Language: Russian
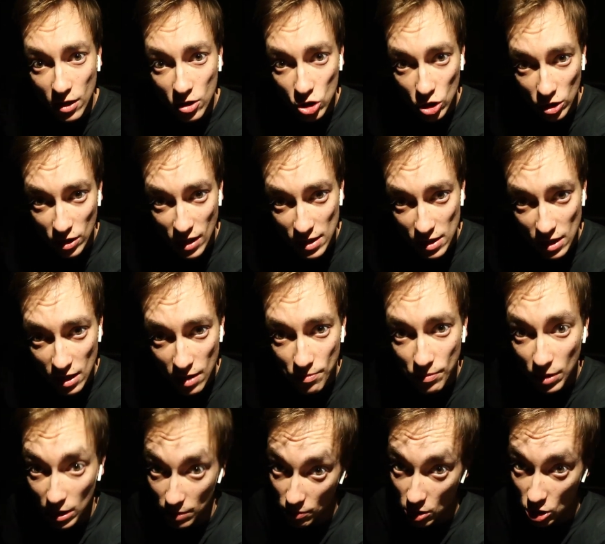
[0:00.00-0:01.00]

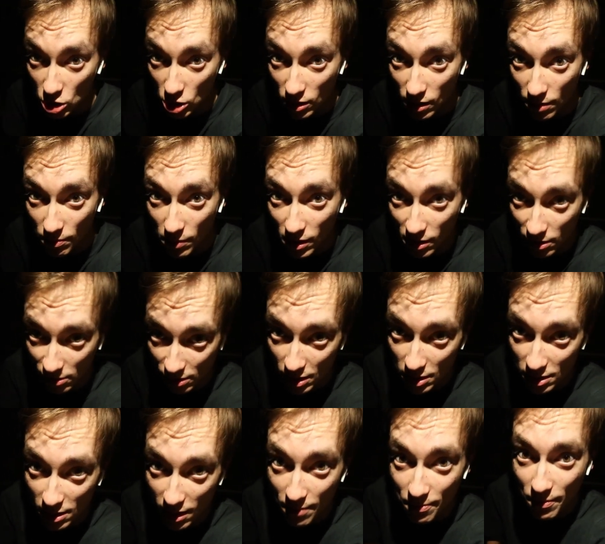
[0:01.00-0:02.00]
читателям, подписчикам и
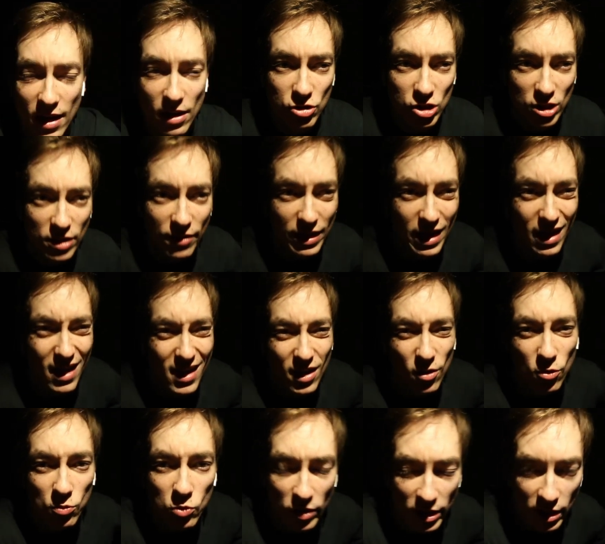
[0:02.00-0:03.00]
зрителям. Короче говоря,
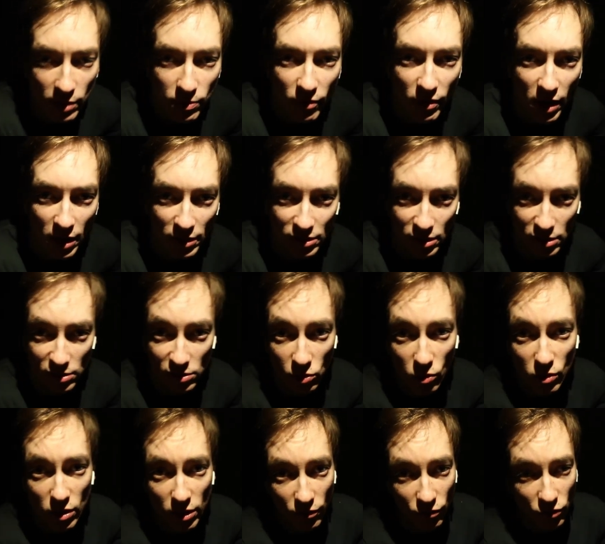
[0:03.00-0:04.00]
у многих бывают
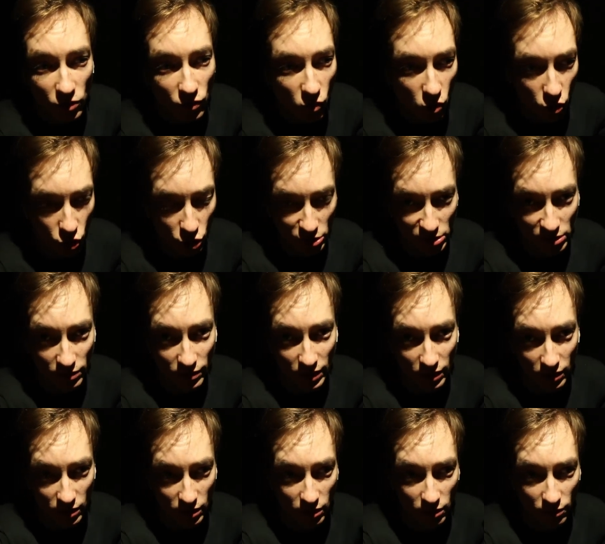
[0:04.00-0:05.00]
застои в
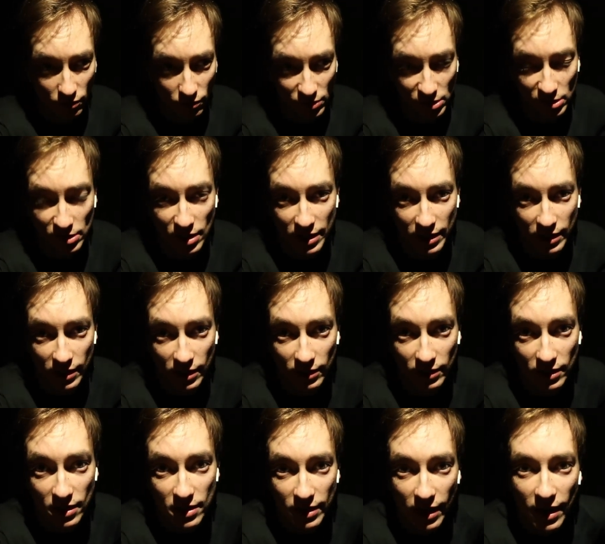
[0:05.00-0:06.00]
творчестве и в создании
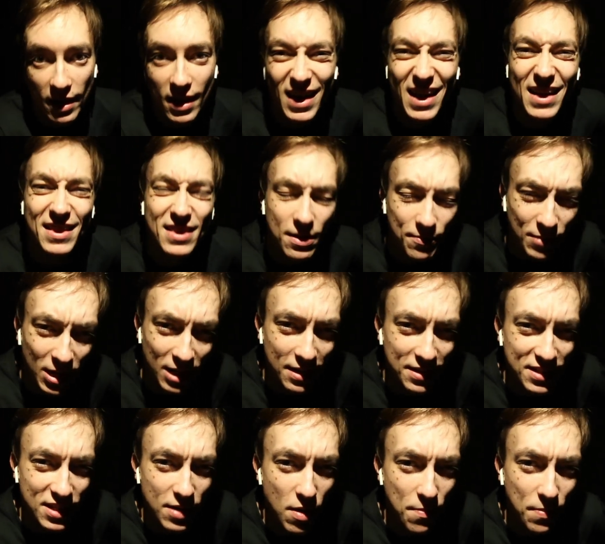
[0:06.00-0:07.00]
контента. Это
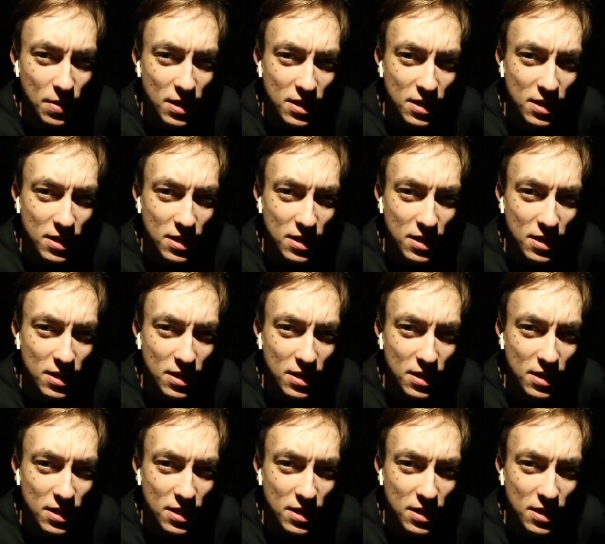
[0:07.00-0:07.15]
нормальная тема,